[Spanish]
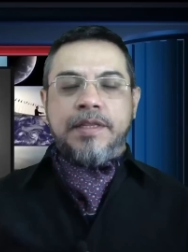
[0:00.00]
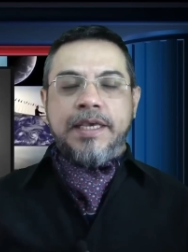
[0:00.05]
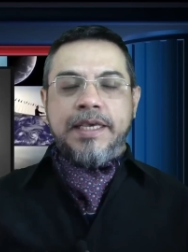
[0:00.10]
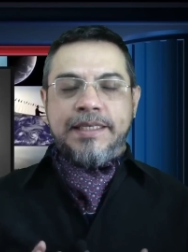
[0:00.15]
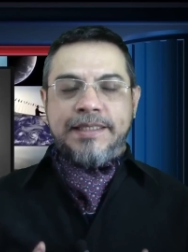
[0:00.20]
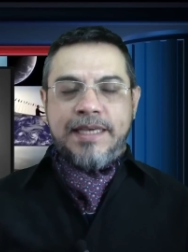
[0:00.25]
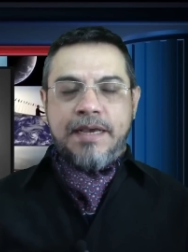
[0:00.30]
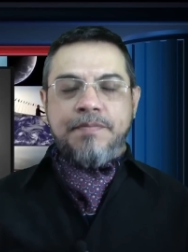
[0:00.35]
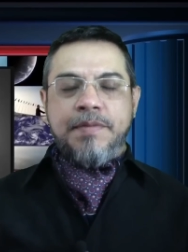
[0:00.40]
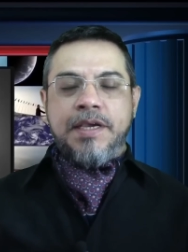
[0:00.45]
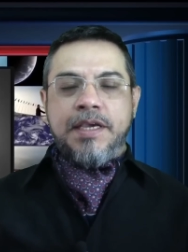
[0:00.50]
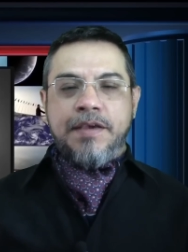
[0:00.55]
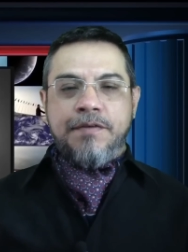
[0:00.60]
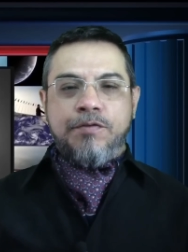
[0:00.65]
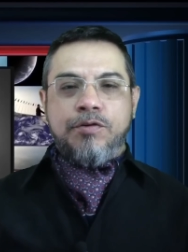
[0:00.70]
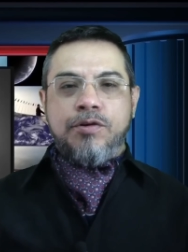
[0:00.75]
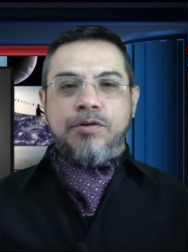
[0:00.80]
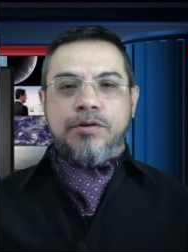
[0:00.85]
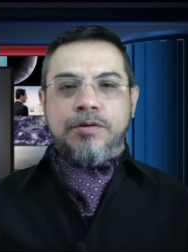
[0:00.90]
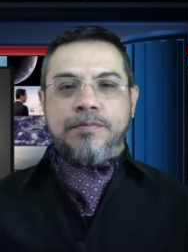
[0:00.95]
Quizá me
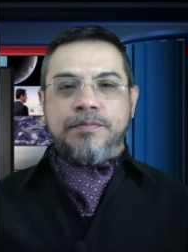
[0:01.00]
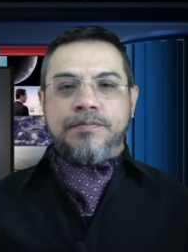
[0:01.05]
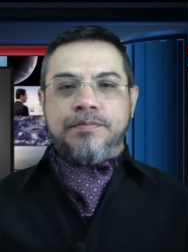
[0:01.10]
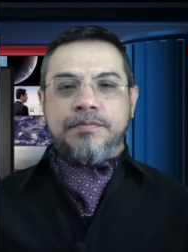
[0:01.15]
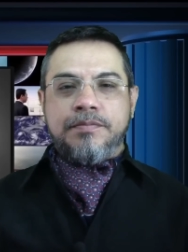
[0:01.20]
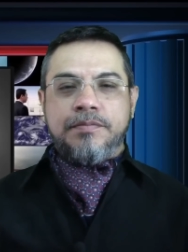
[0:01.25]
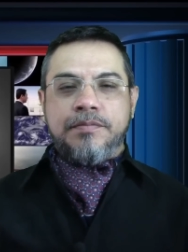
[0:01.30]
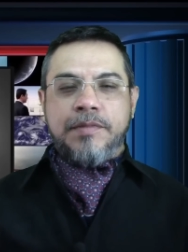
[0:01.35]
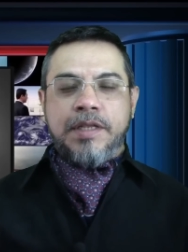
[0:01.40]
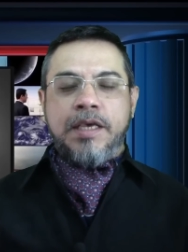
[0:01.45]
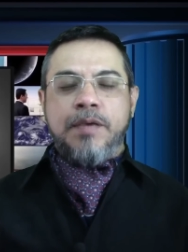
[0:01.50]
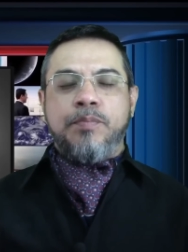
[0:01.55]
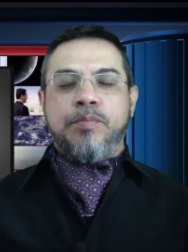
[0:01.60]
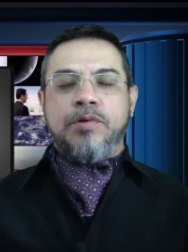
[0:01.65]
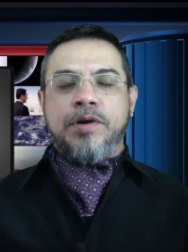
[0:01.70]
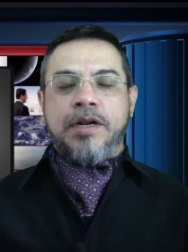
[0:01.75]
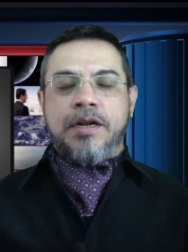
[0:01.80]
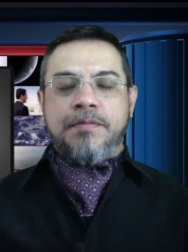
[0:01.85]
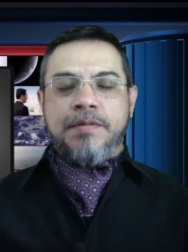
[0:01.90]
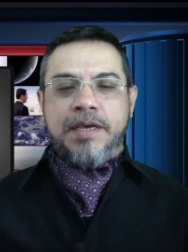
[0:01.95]
equivoco, y
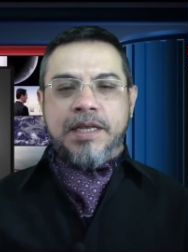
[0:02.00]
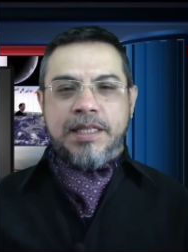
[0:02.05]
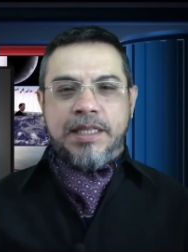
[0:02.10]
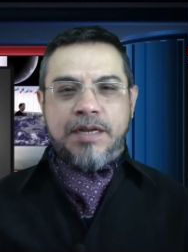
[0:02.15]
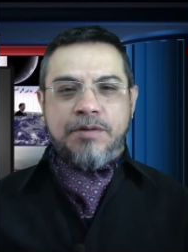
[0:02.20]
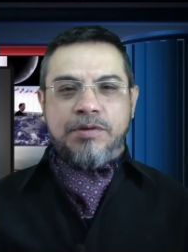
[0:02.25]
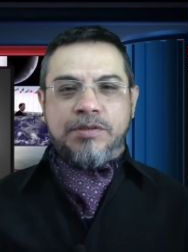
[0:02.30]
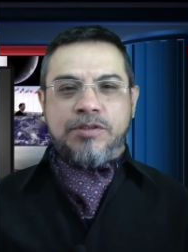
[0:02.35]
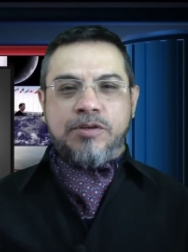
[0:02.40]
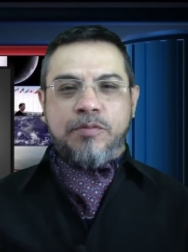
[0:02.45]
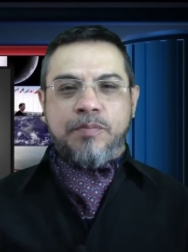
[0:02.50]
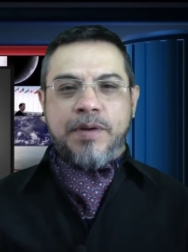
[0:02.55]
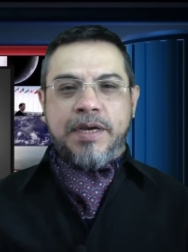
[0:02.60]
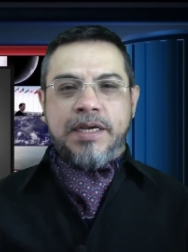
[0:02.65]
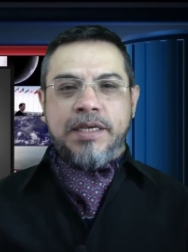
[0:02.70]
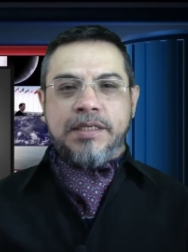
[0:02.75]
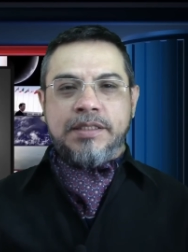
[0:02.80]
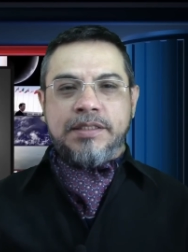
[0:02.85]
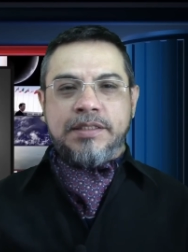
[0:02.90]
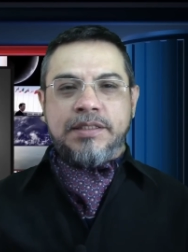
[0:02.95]
por el bien de nuestro
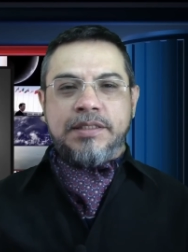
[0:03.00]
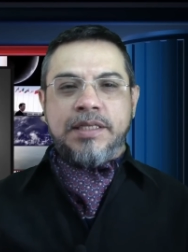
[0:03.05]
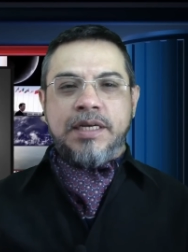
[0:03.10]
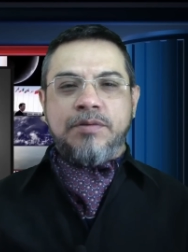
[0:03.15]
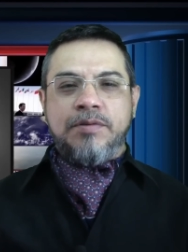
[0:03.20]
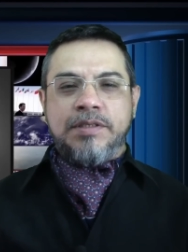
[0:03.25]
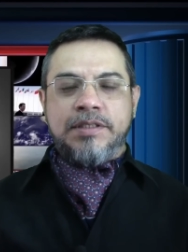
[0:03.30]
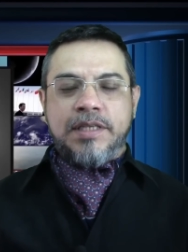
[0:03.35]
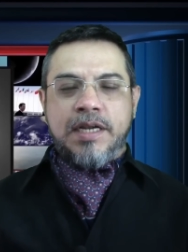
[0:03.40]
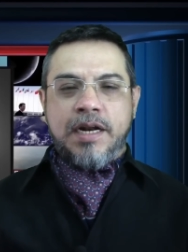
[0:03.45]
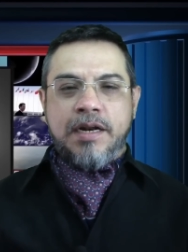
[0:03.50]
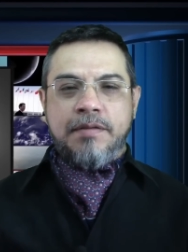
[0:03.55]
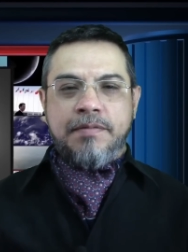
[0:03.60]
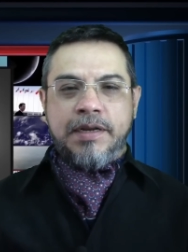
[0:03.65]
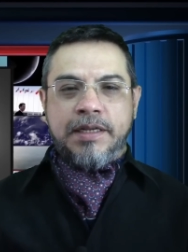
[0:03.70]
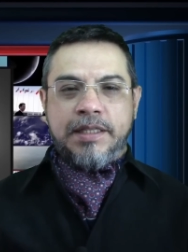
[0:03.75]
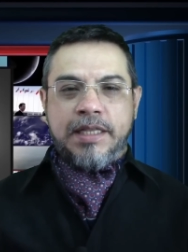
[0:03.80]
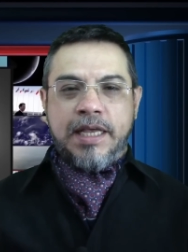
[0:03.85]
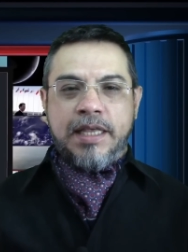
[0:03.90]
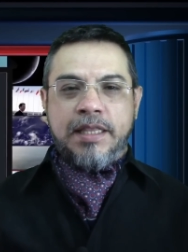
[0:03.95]
país, de nuestra
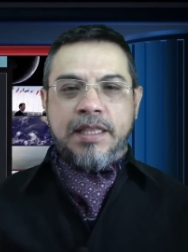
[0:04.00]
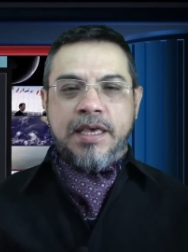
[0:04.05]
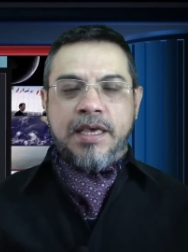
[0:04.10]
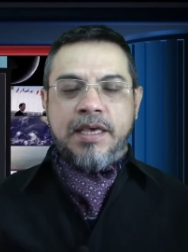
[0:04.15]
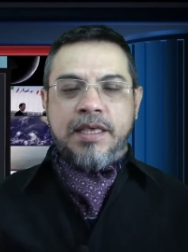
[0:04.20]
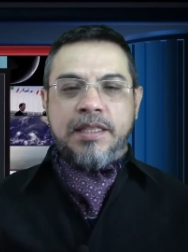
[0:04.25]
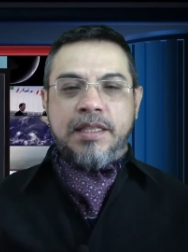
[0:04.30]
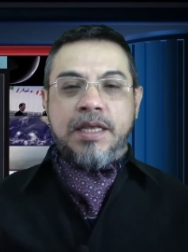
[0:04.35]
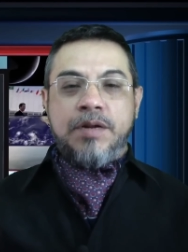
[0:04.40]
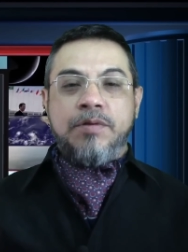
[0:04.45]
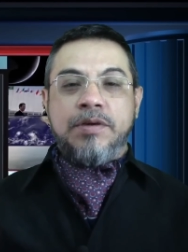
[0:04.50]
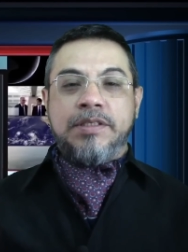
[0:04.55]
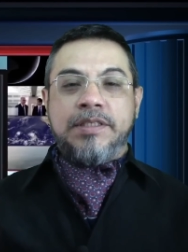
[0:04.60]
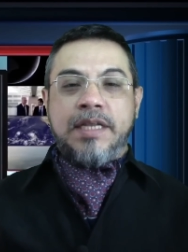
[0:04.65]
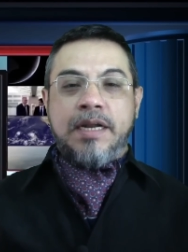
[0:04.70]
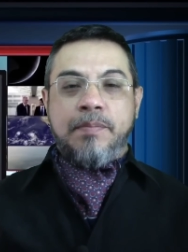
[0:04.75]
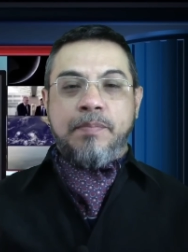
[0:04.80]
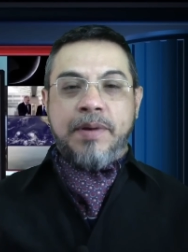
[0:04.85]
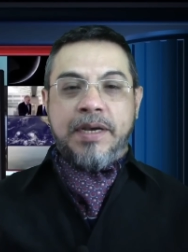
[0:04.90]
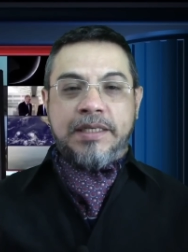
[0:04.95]
libertad, de
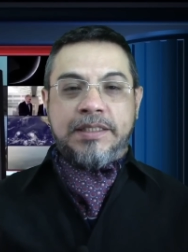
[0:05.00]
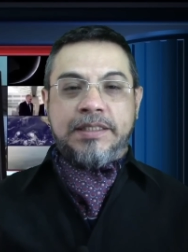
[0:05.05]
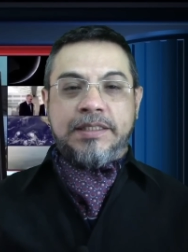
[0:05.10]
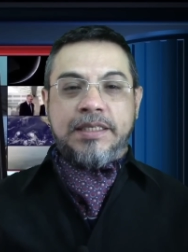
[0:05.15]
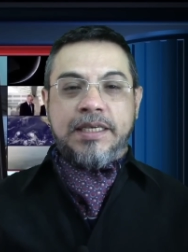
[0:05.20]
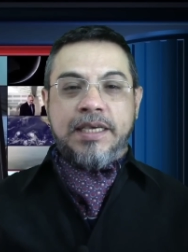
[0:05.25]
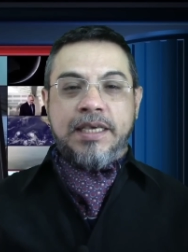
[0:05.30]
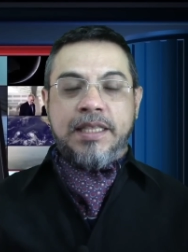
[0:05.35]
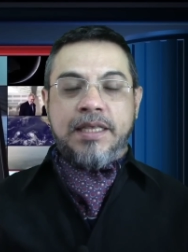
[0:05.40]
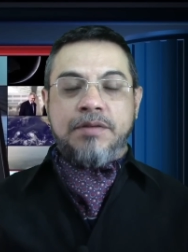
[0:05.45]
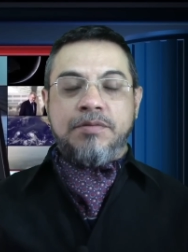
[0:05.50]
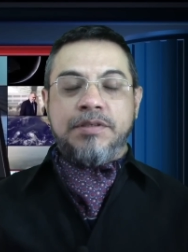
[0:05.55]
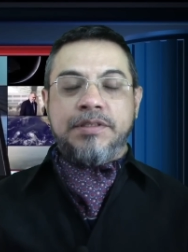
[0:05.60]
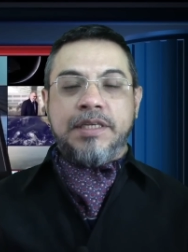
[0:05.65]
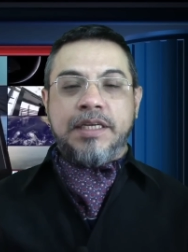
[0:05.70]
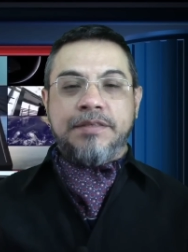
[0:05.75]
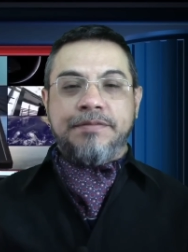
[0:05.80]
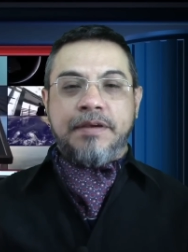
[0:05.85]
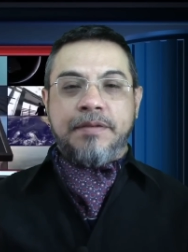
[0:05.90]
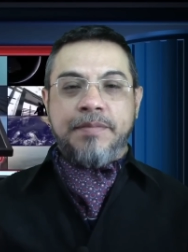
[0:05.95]
nuestra paz y de
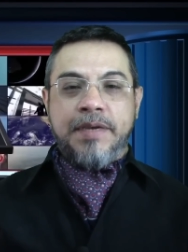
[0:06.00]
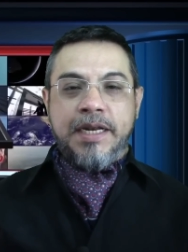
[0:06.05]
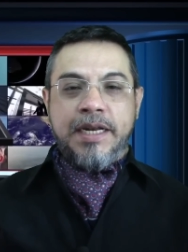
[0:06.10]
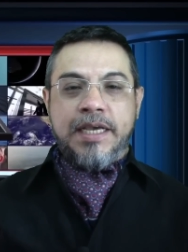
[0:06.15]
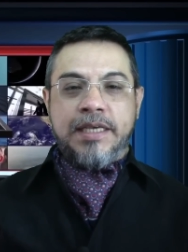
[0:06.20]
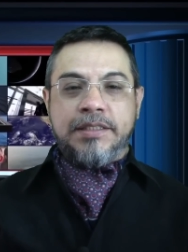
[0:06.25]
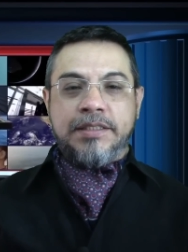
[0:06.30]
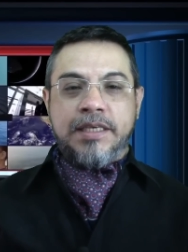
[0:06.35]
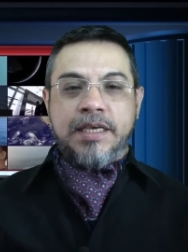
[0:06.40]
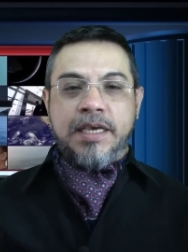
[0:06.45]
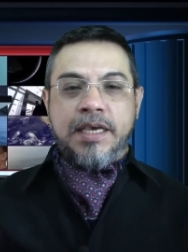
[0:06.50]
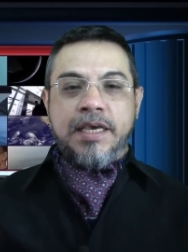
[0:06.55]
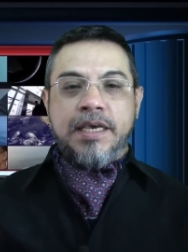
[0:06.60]
nuestras familias,